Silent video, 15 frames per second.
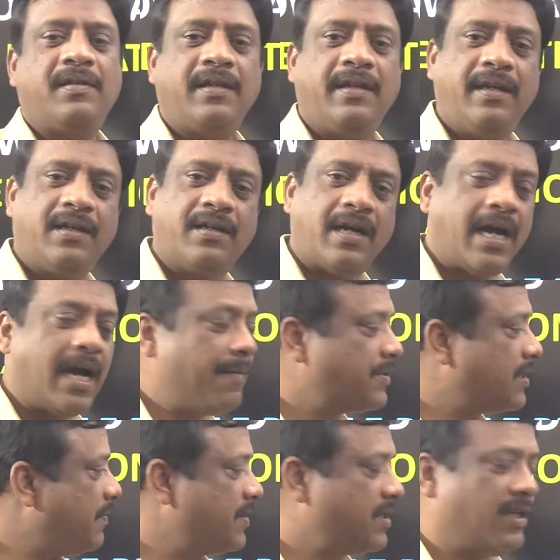ఈ యాప్
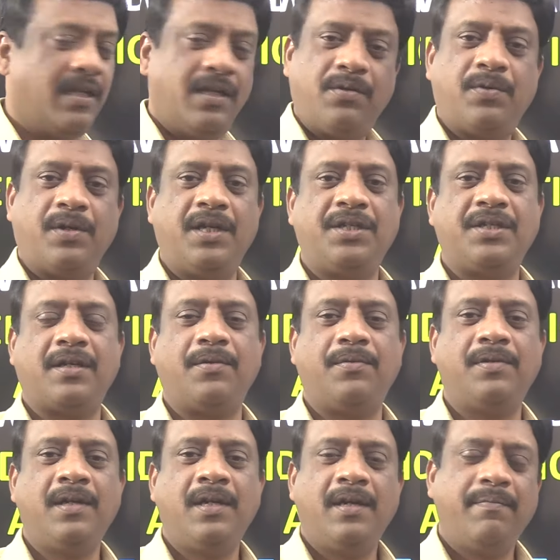సంబంధించిన లింక్ కూడా ఇచ్చారు
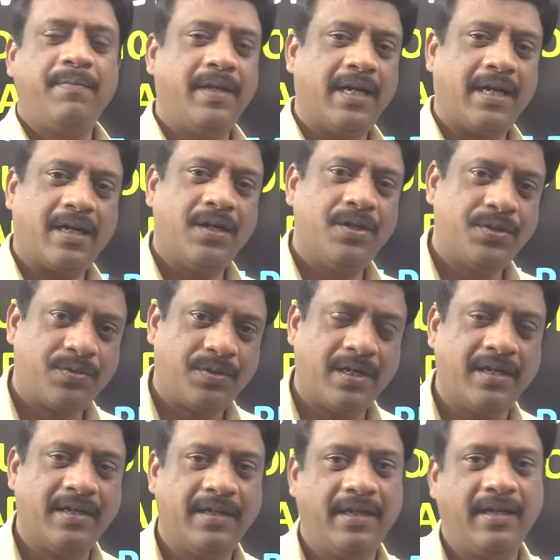మీరు అక్కడి నుంచి
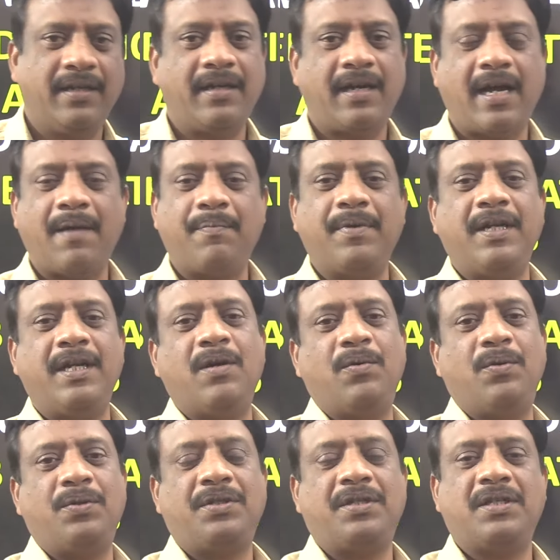కూడా ఈ యాప్ని
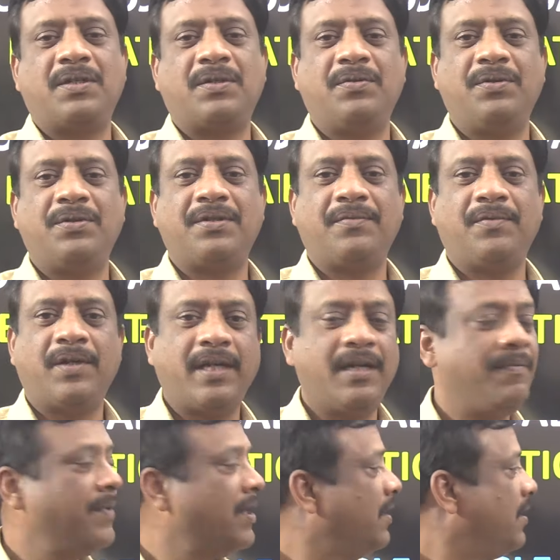డౌన్లోడ్ చేసుకోవచ్చు
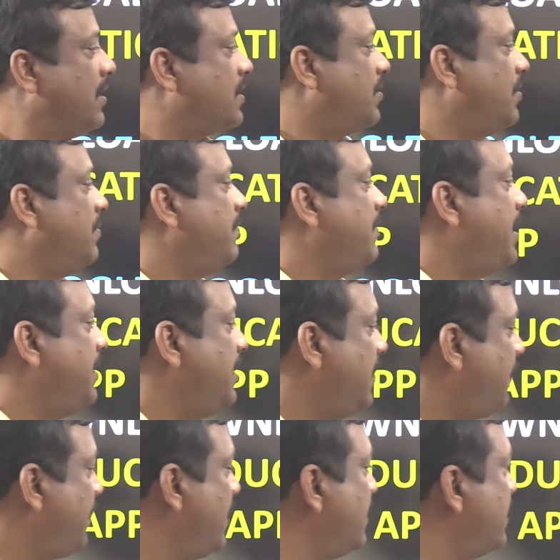ఓకేనా సో మై
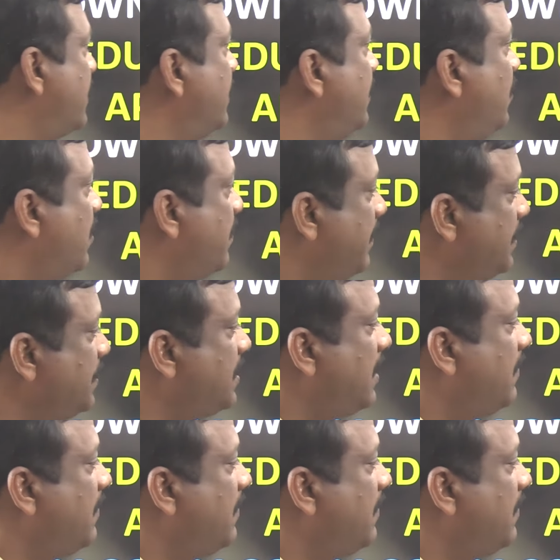డియర్ ఫ్రెండ్స్ ఇది ఒక మంచి